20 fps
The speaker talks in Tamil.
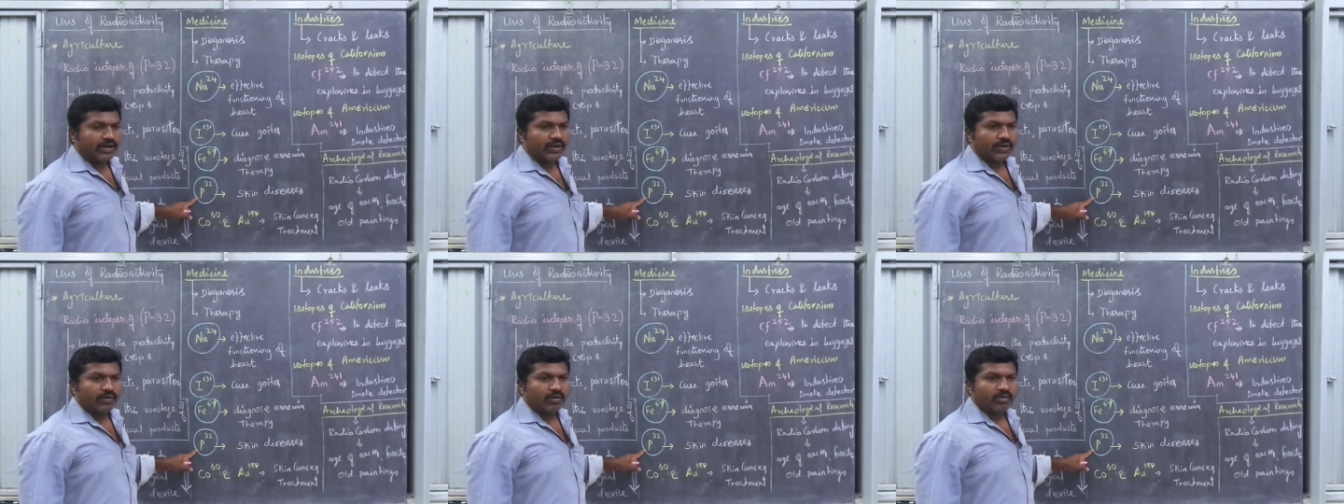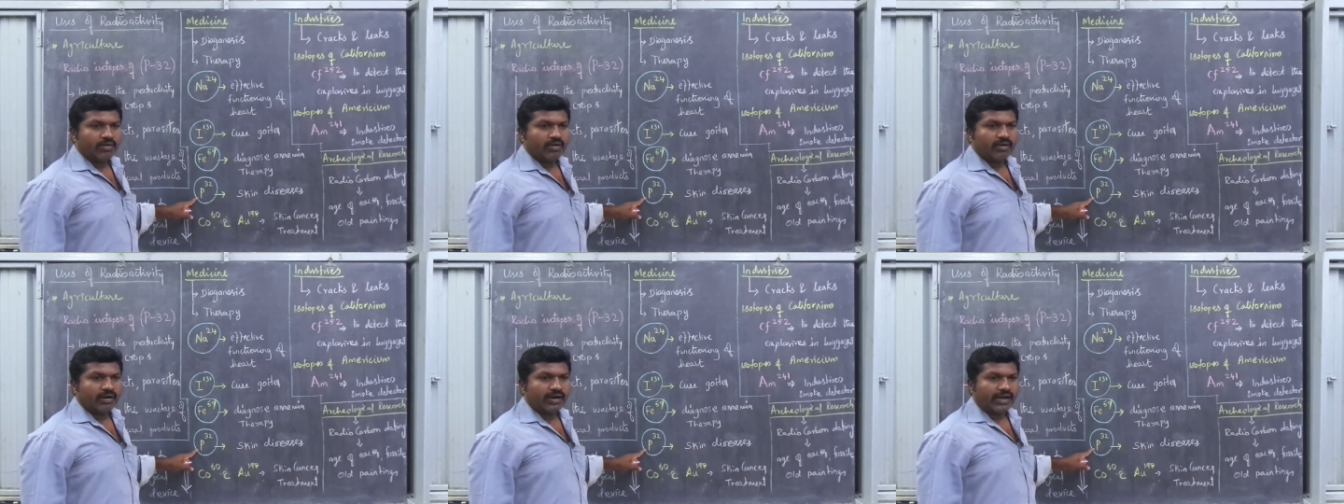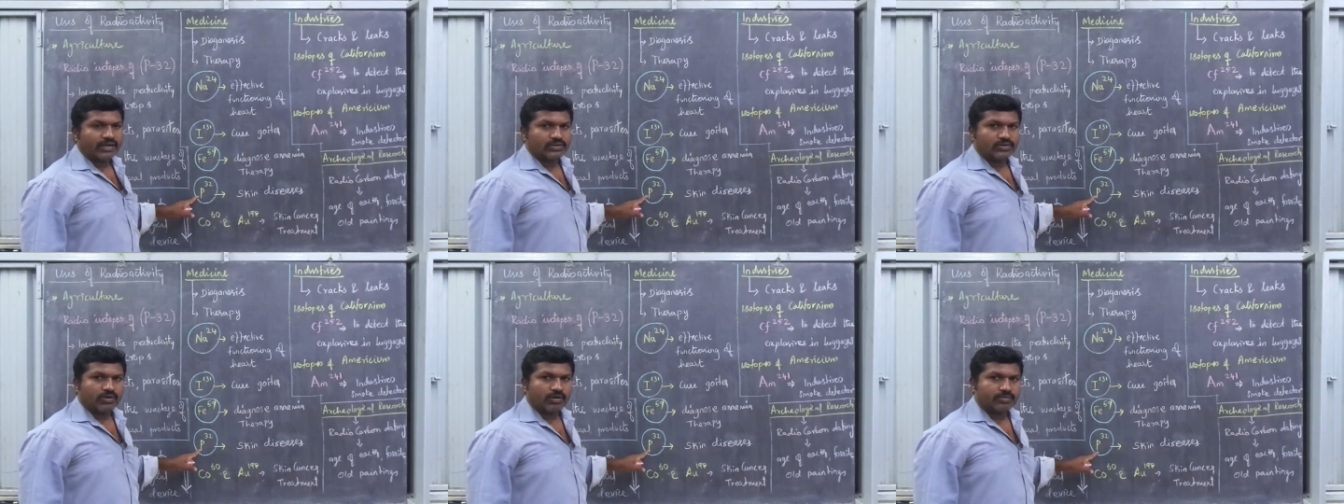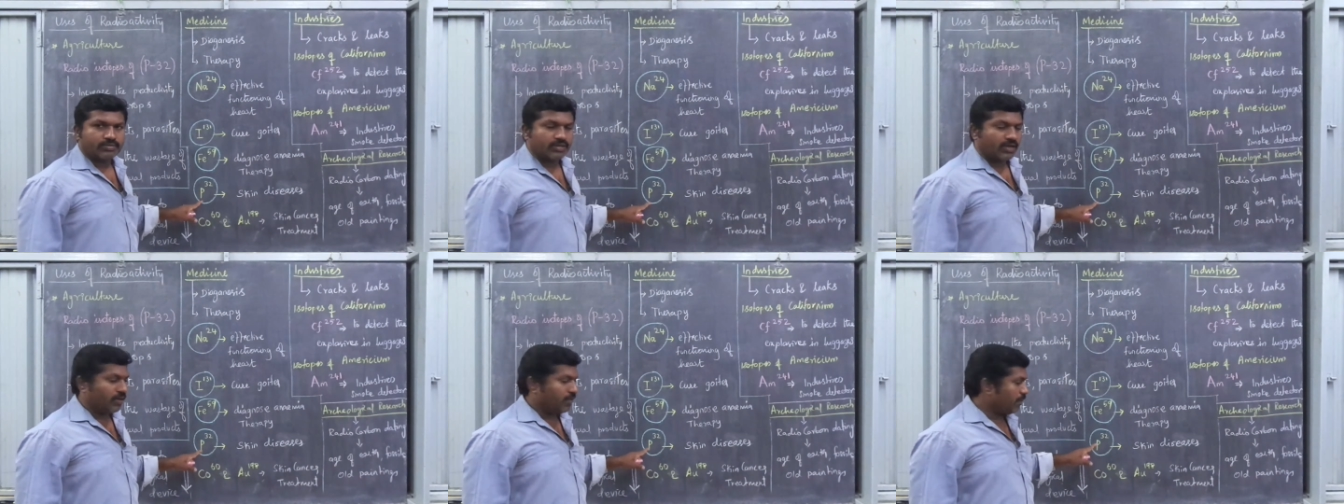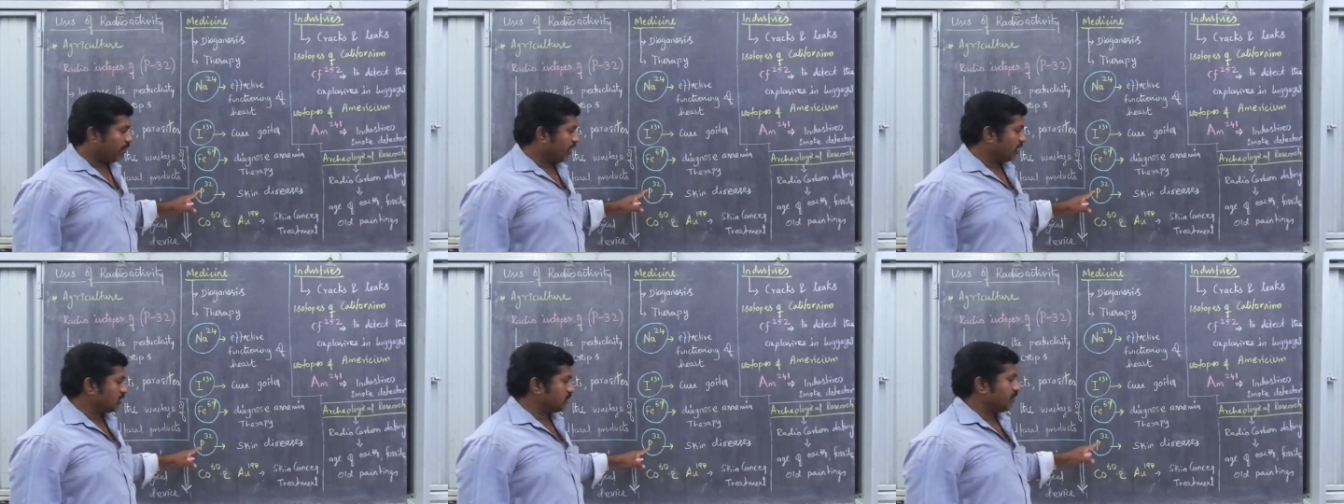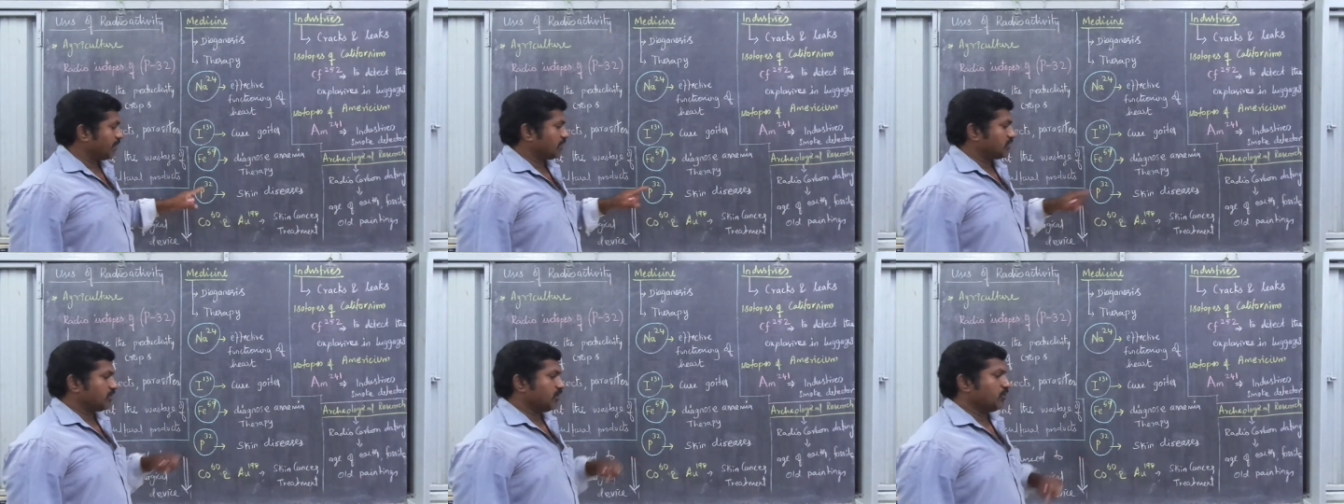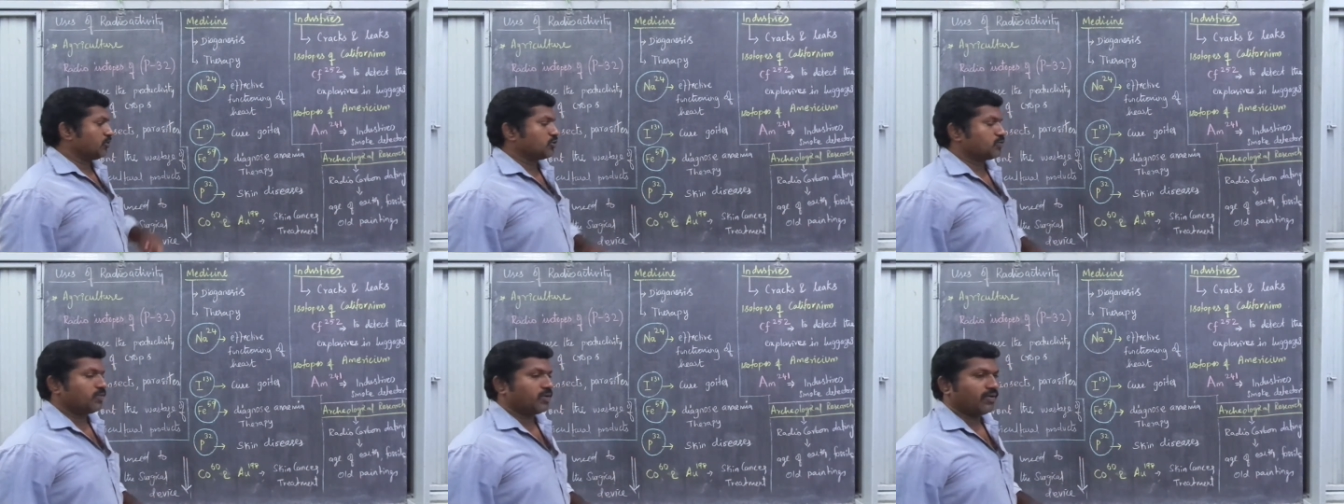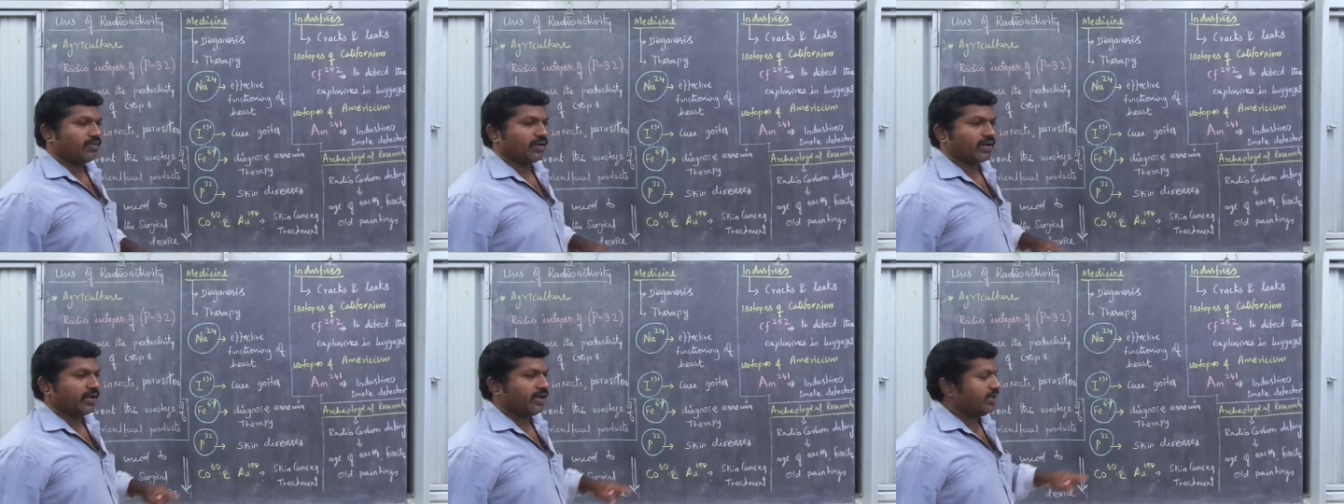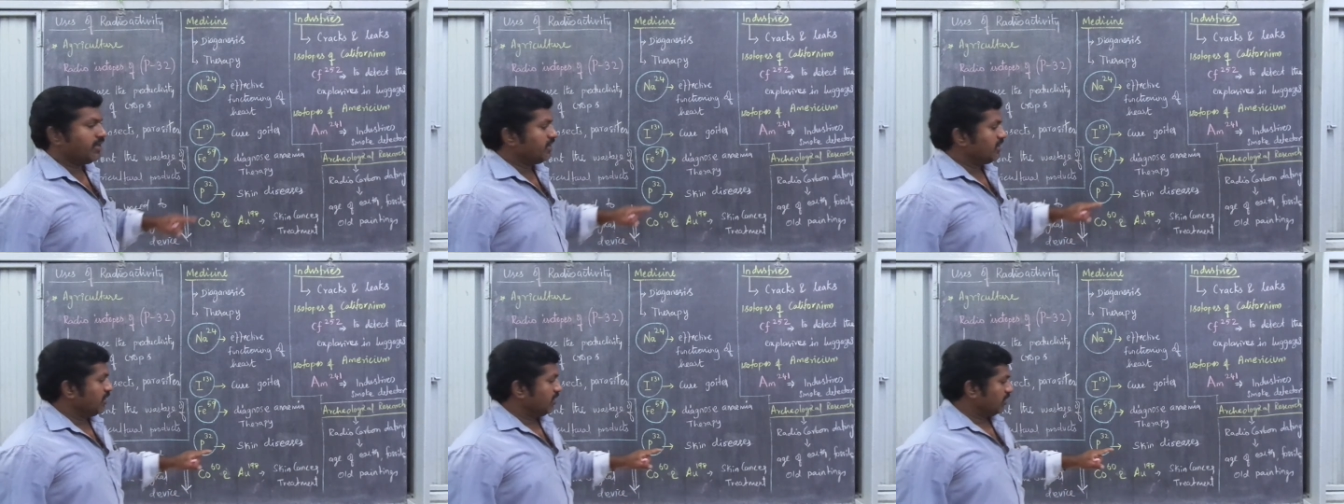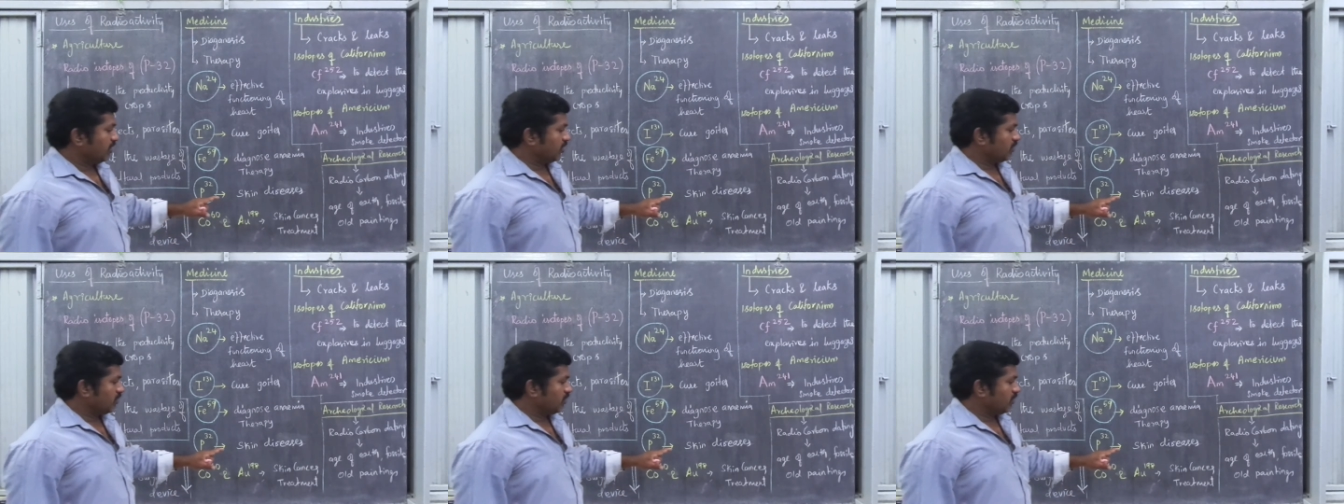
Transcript: ரேடியோ ஐசோடோப்ஸ் ஆஃப் பாஸ்பரஸ் தான் யூஸ் பண்ணுவாங்க